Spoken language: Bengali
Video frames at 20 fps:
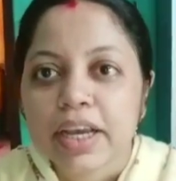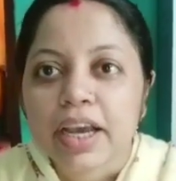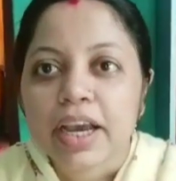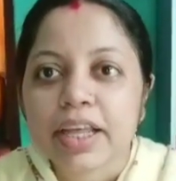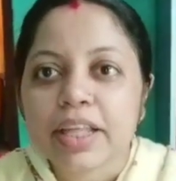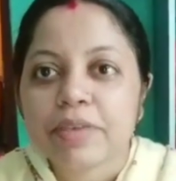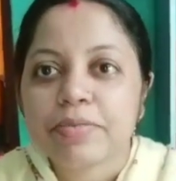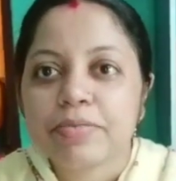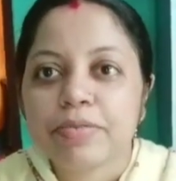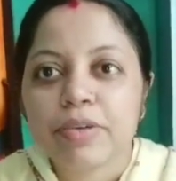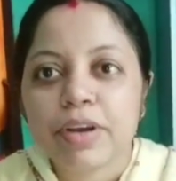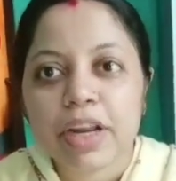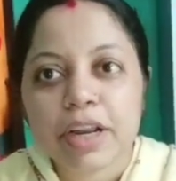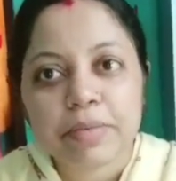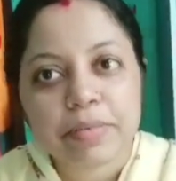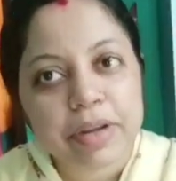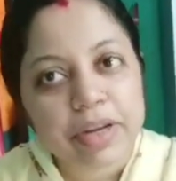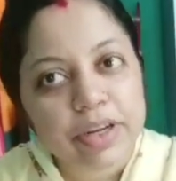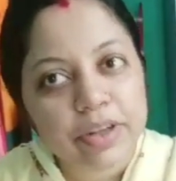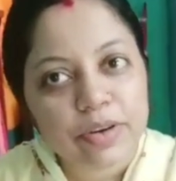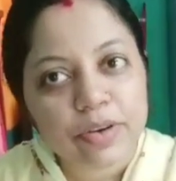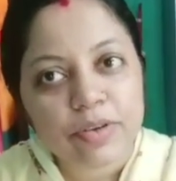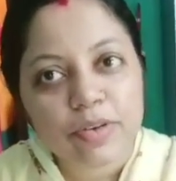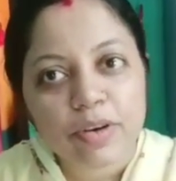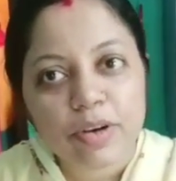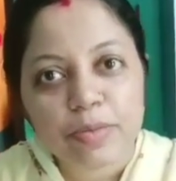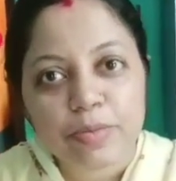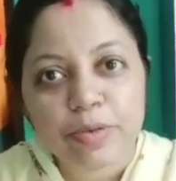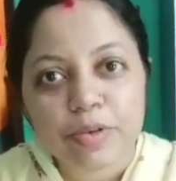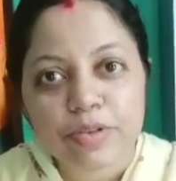এই যে ফুলের
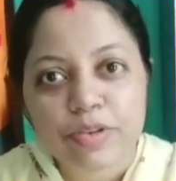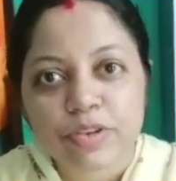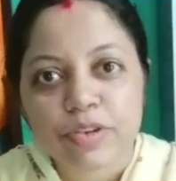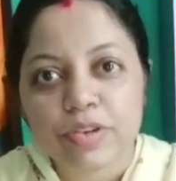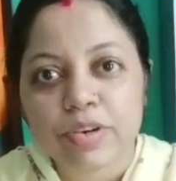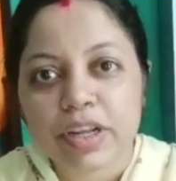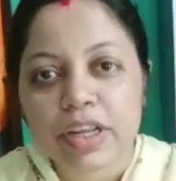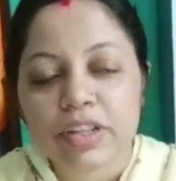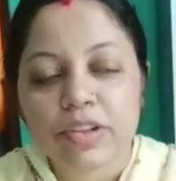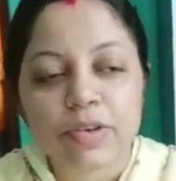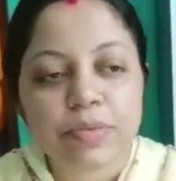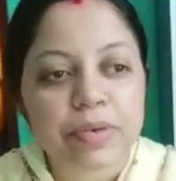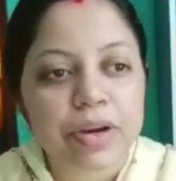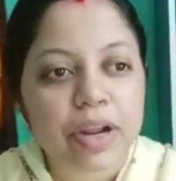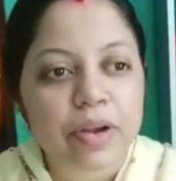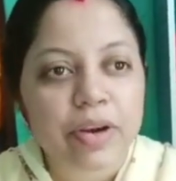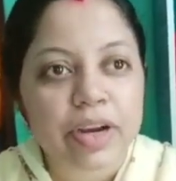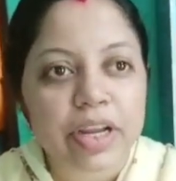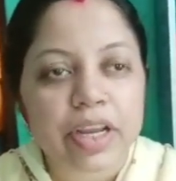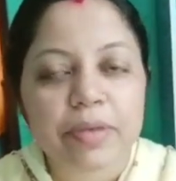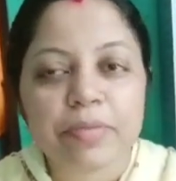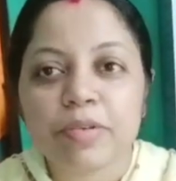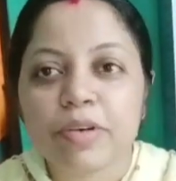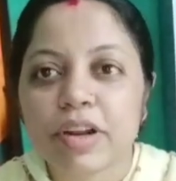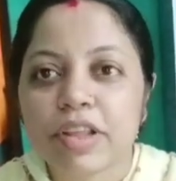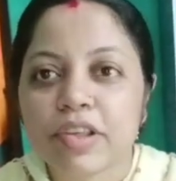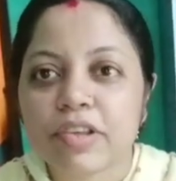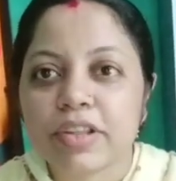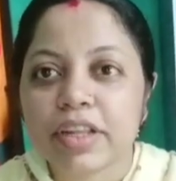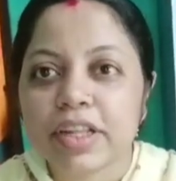ভিডিওগুলো পোস্ট করি তোমরা অনেকে
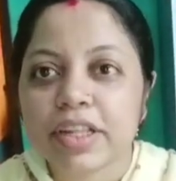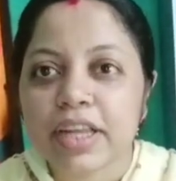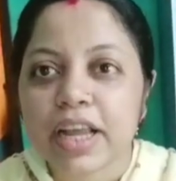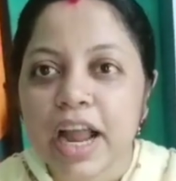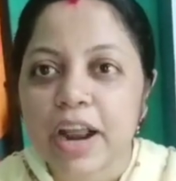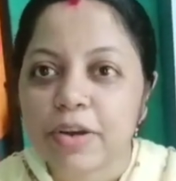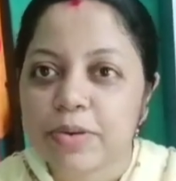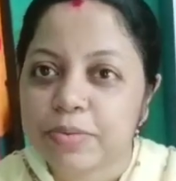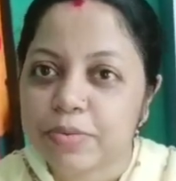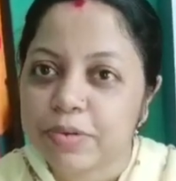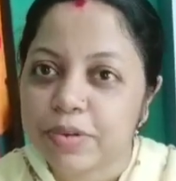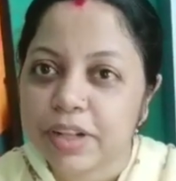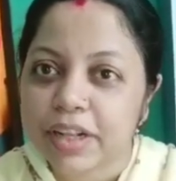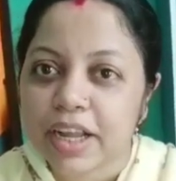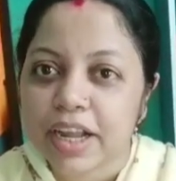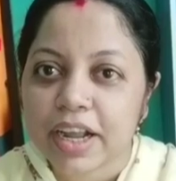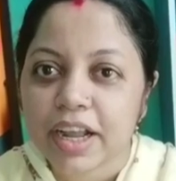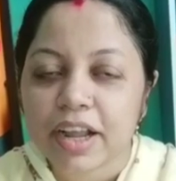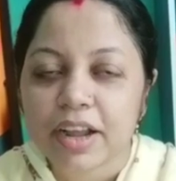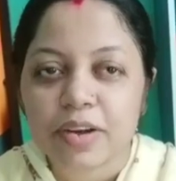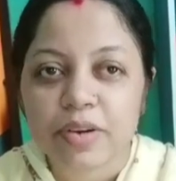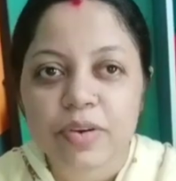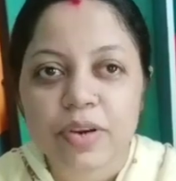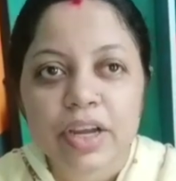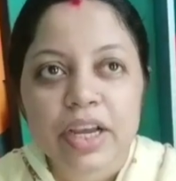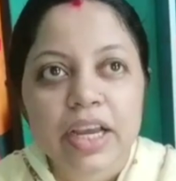বলেছো দিদি আরও ফুল দেখাও